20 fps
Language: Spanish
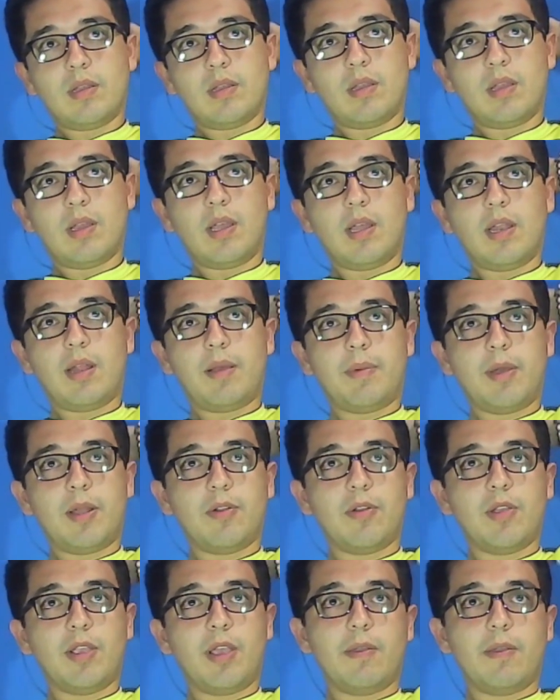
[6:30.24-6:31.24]
Era
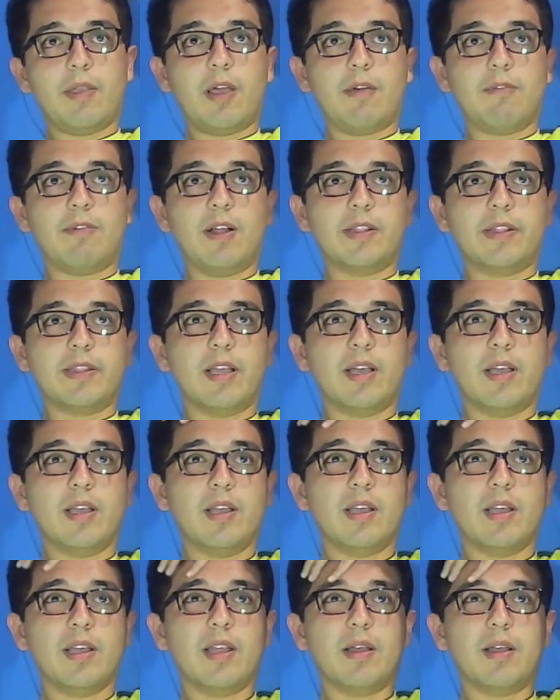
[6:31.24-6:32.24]
mano y había falta.
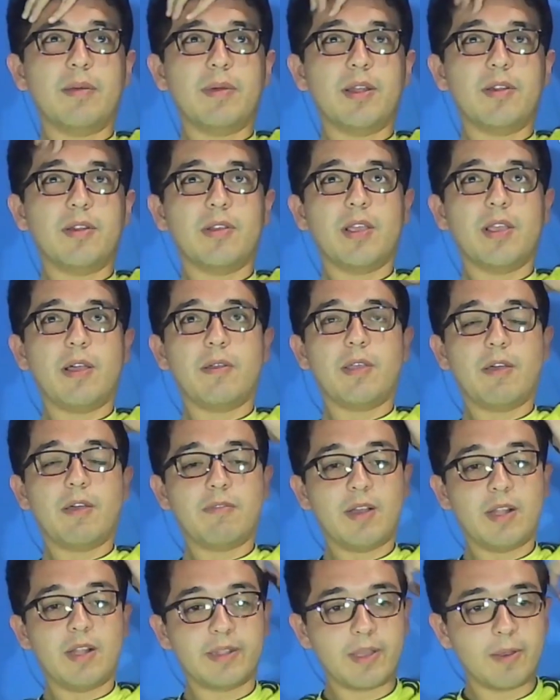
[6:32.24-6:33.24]
Era mano y había
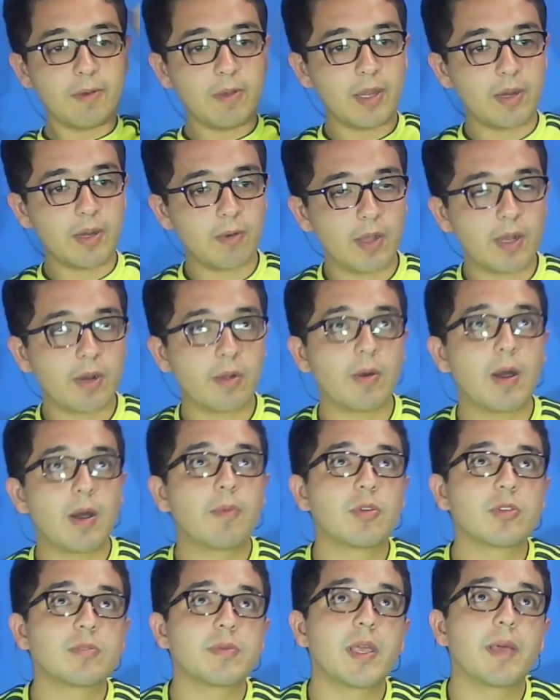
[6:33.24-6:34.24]
falta. Bueno, bueno,
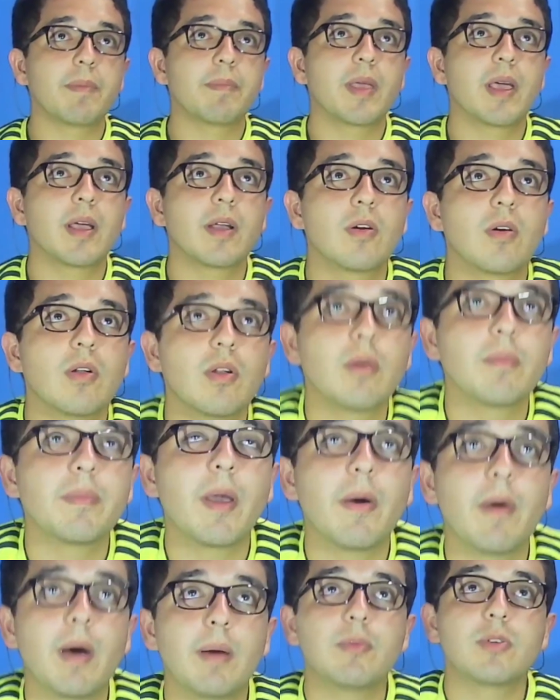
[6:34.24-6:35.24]
vamos, bien, bien,
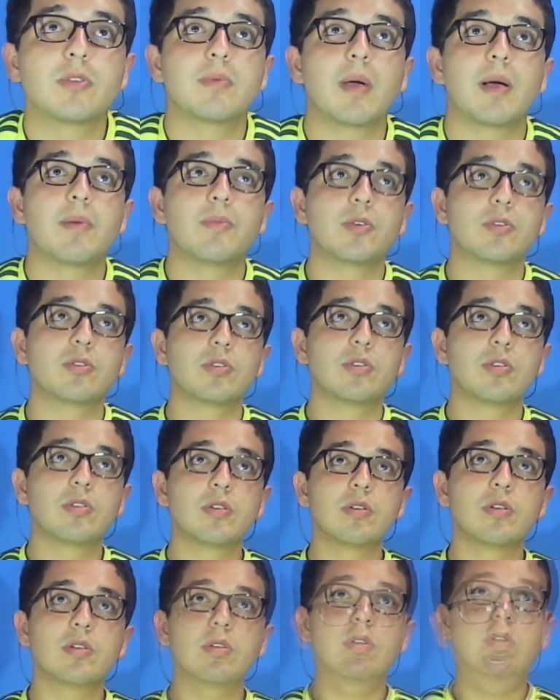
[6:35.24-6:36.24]
Colombia, vamos, vamos
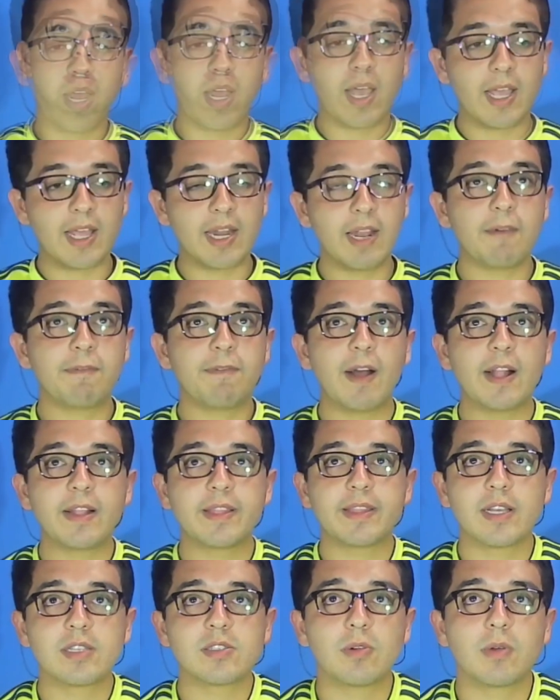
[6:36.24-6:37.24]
era
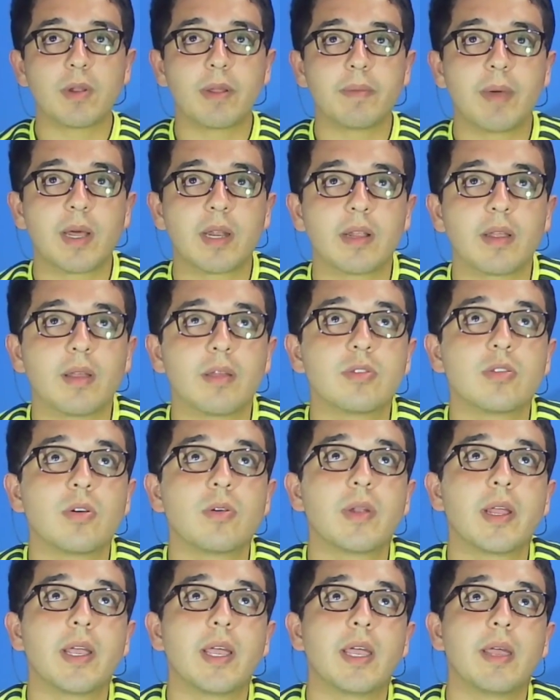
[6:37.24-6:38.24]
falta sobre,
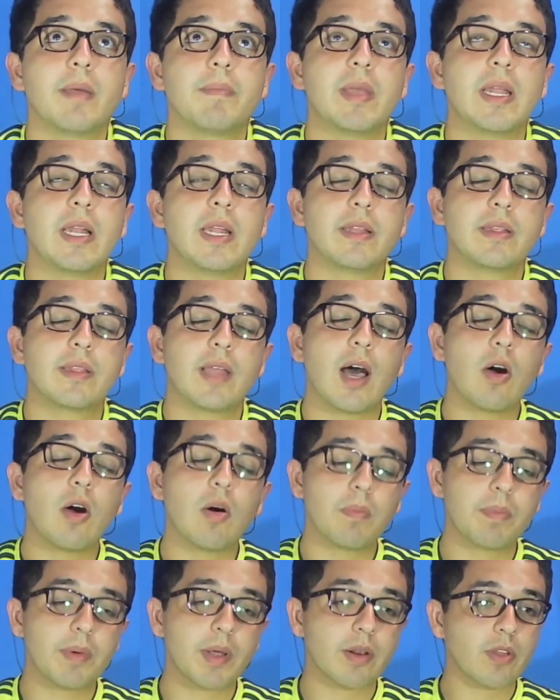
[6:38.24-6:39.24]
sobre
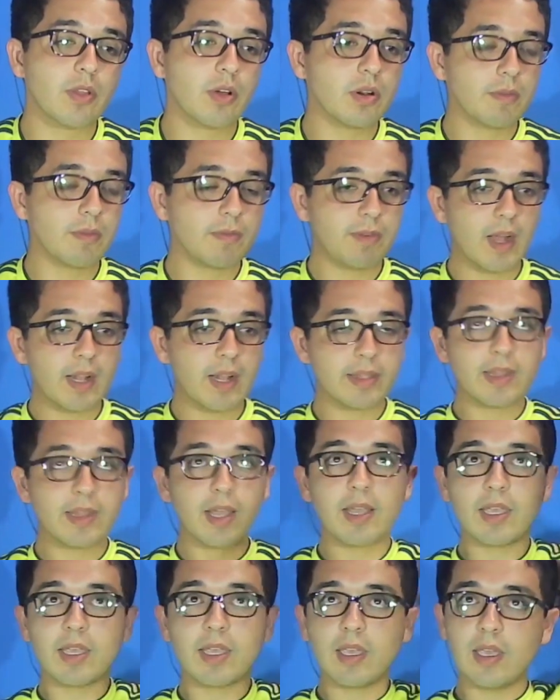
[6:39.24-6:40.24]
Militao, perdón,
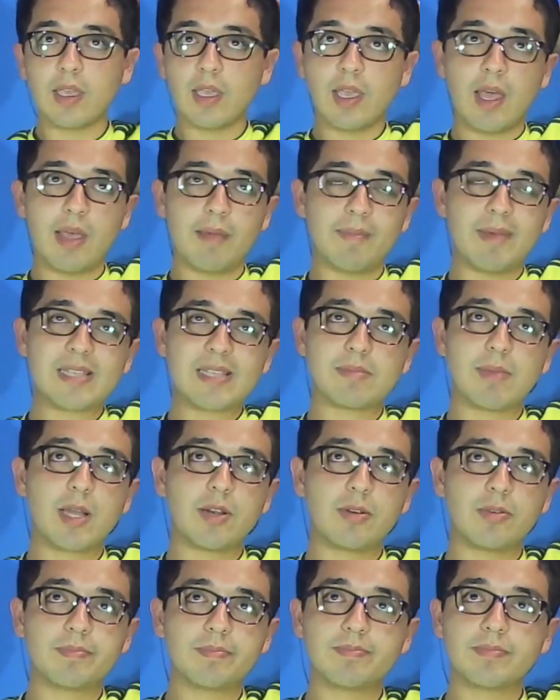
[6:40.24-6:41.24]
falta y, además
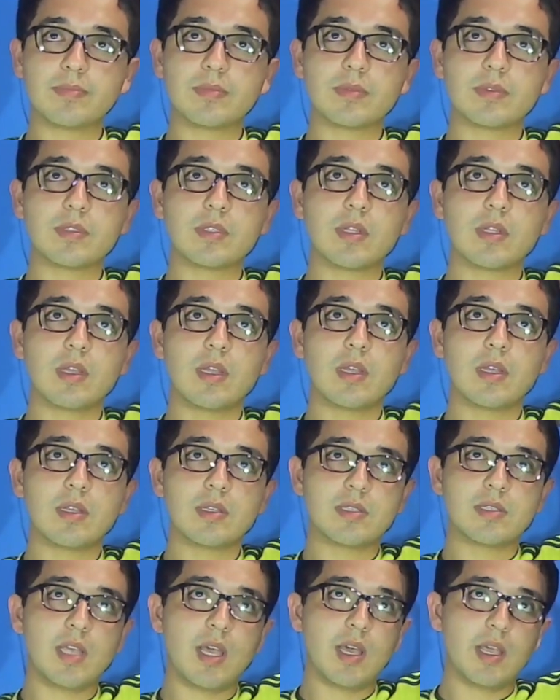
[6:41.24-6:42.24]
mano.
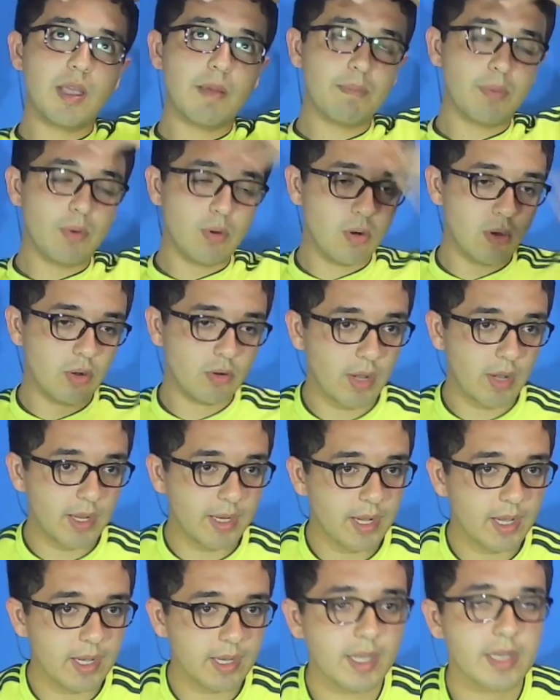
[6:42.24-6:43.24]
Sí, ahí empujón, no hay
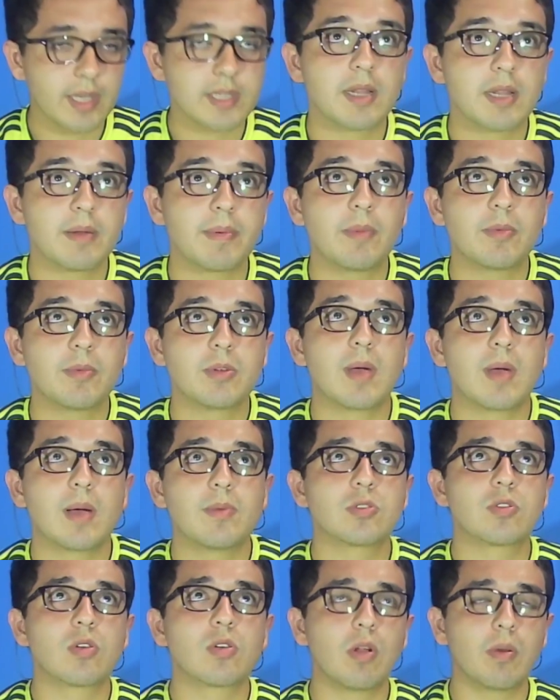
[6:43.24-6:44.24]
nada que hacer. Vamos,
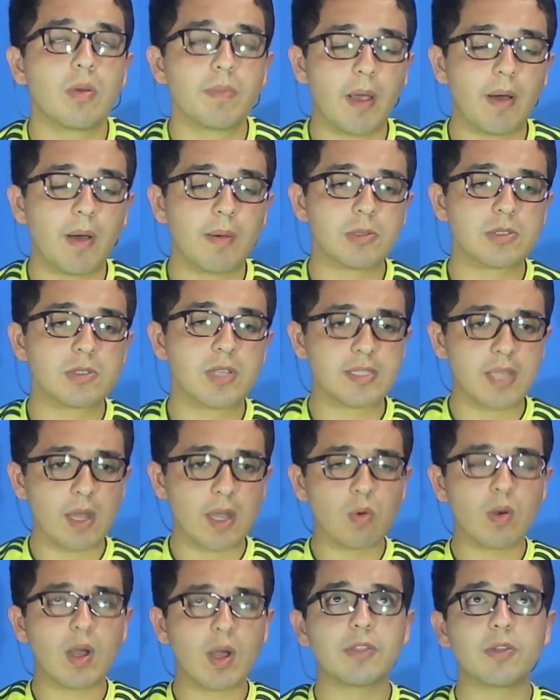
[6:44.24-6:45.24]
vamos Colombia, vamos que están
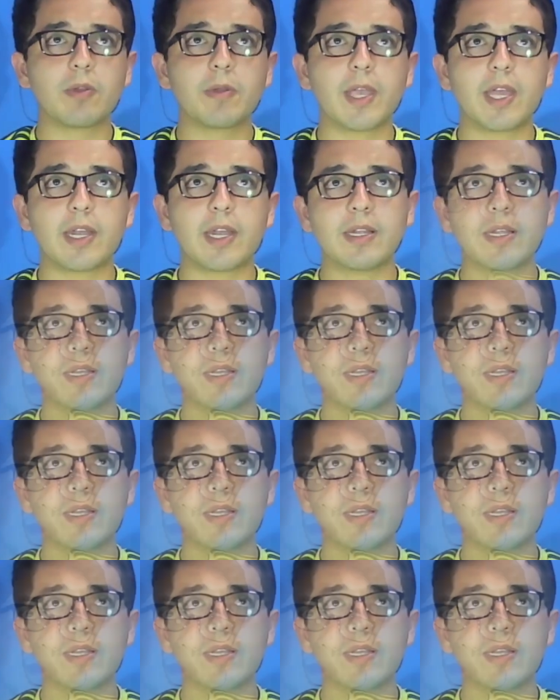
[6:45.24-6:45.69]
jugando bien.